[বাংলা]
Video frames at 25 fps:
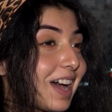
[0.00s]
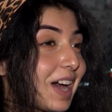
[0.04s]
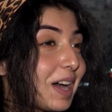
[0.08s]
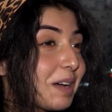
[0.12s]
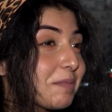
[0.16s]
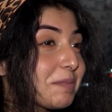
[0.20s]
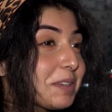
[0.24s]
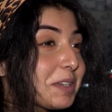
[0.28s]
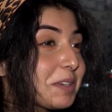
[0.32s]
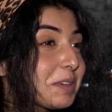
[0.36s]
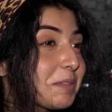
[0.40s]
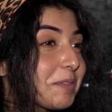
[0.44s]

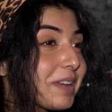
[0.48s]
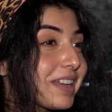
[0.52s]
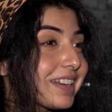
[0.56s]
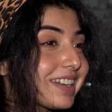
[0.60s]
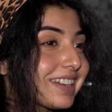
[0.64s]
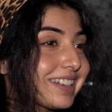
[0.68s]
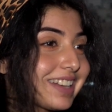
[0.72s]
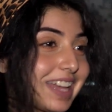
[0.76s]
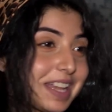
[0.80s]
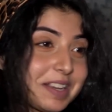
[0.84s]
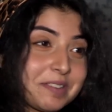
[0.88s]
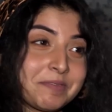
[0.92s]
আমি খুব
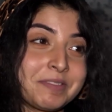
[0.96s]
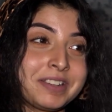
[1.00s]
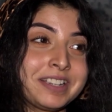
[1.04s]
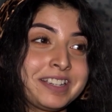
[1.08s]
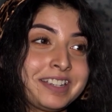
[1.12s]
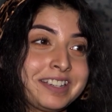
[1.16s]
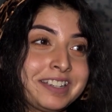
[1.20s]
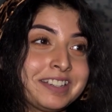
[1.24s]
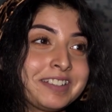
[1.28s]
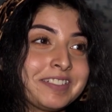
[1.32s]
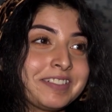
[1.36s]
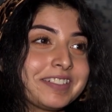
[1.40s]
একটা ডায়েট
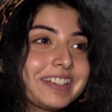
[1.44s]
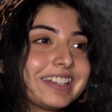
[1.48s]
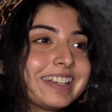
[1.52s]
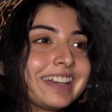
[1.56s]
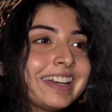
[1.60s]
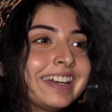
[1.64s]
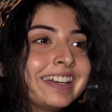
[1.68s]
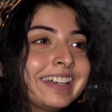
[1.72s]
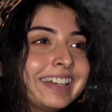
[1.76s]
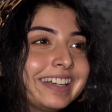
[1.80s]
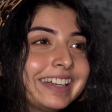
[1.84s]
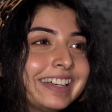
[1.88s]
মেনটেন করি
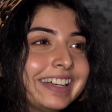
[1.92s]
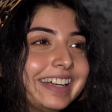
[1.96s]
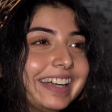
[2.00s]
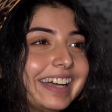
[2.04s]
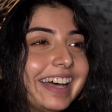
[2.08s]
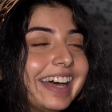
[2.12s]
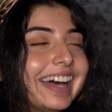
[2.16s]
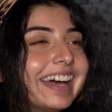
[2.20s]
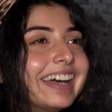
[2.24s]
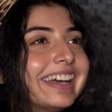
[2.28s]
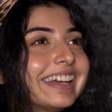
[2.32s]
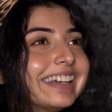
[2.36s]
না
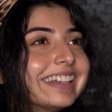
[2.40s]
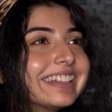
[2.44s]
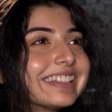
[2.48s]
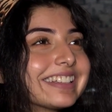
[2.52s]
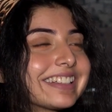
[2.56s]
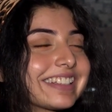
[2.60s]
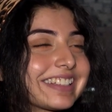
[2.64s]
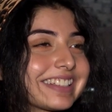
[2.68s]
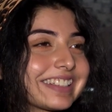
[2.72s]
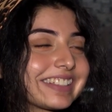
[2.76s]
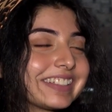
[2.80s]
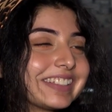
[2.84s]

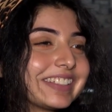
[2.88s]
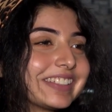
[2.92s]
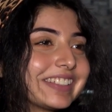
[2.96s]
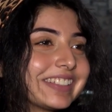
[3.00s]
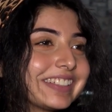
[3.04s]
সো